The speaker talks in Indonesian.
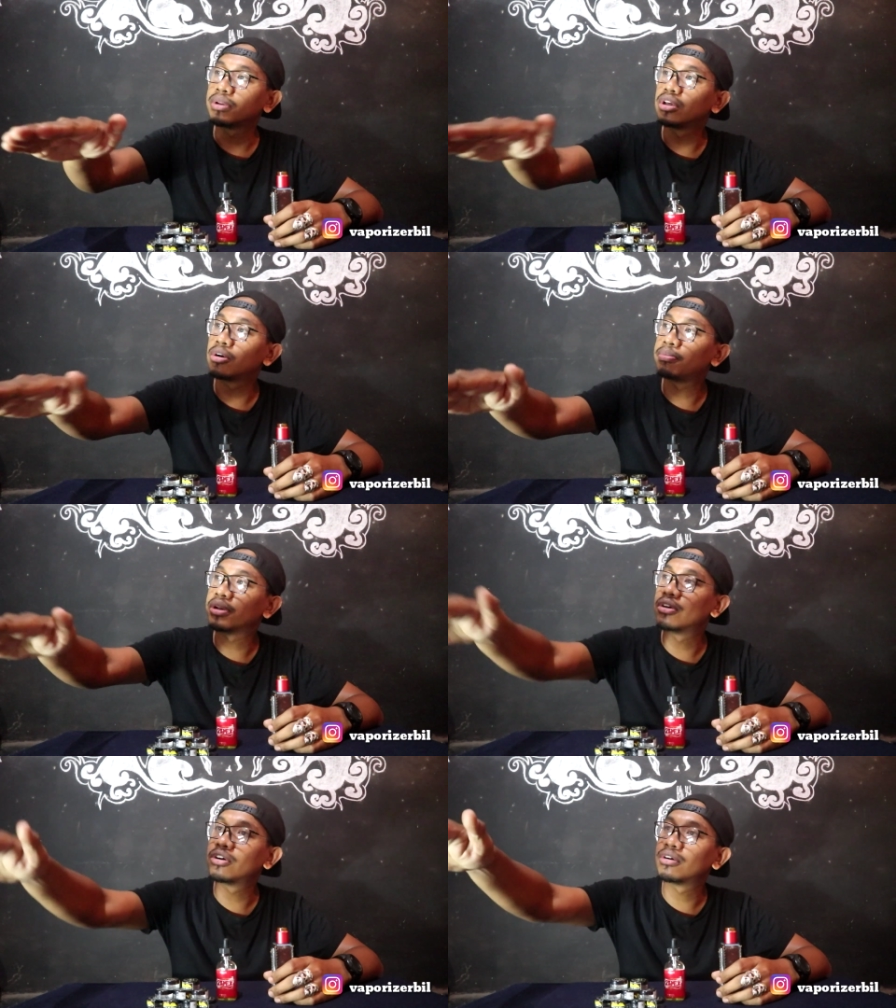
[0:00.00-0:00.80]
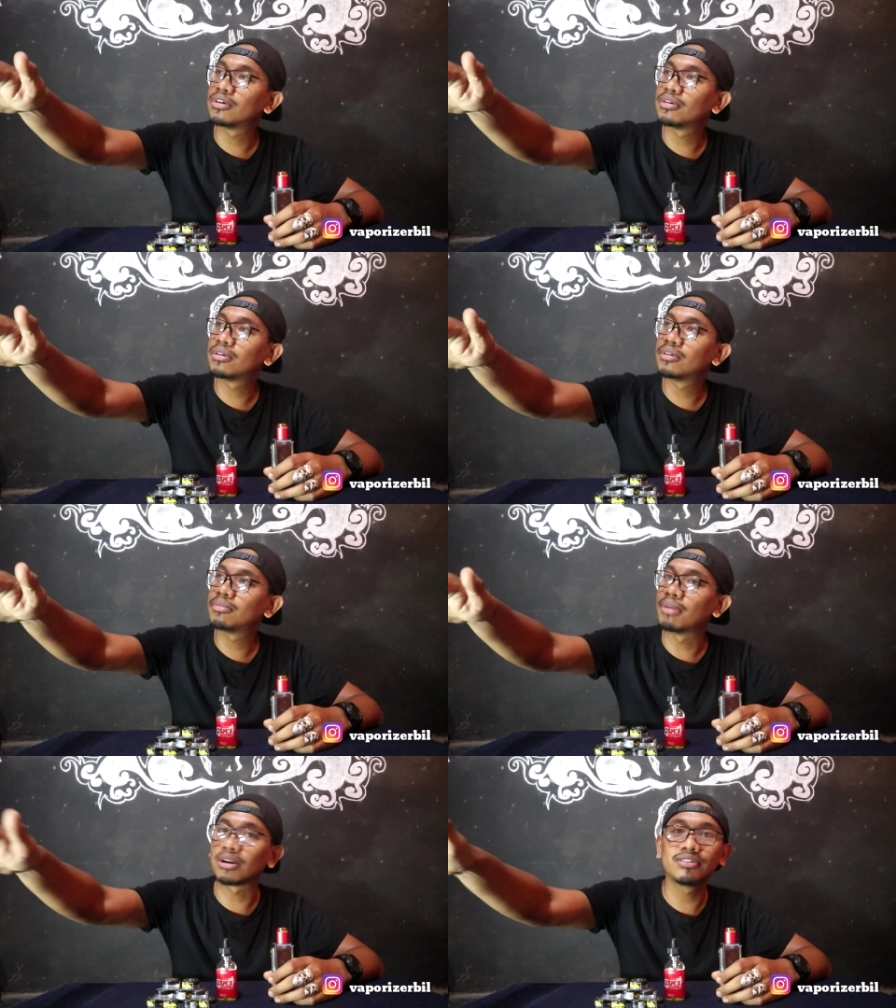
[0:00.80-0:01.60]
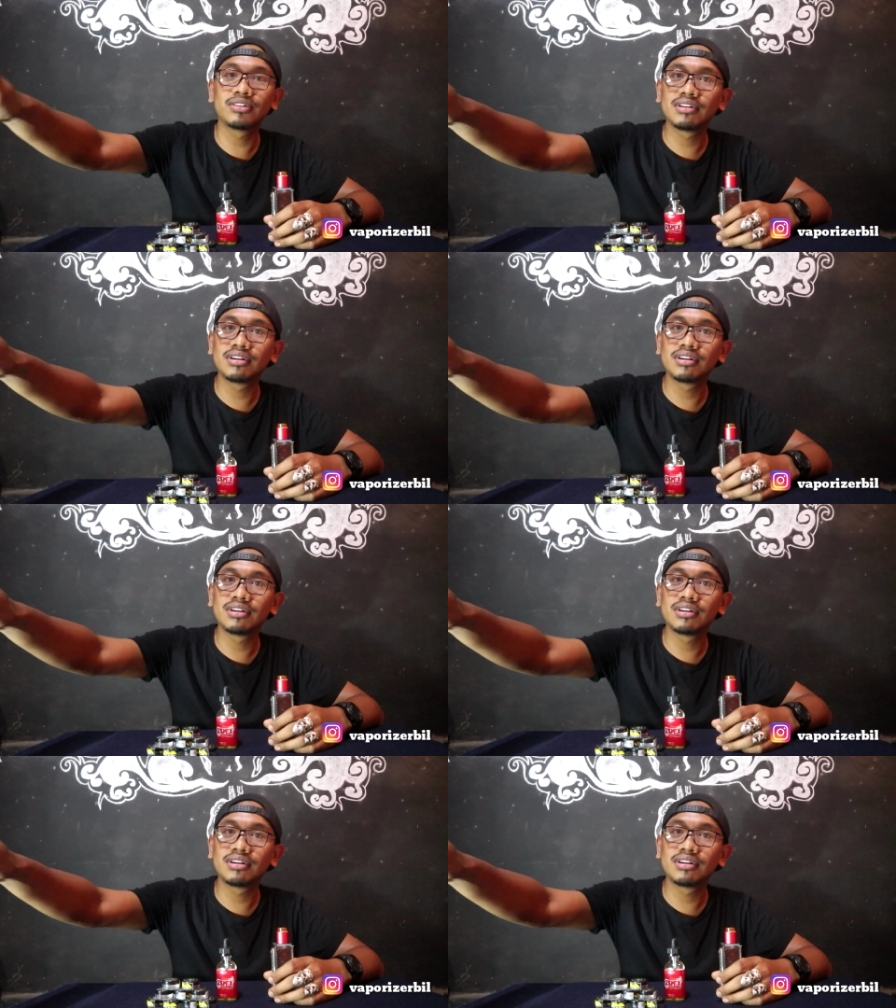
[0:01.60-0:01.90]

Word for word: video-video baru